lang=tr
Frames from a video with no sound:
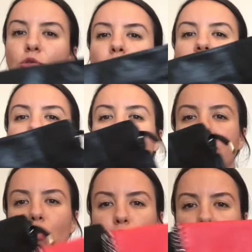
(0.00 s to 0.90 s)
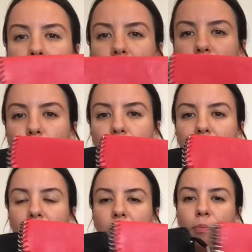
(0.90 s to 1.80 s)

Çok seviyorum kullanmayı şu şekilde.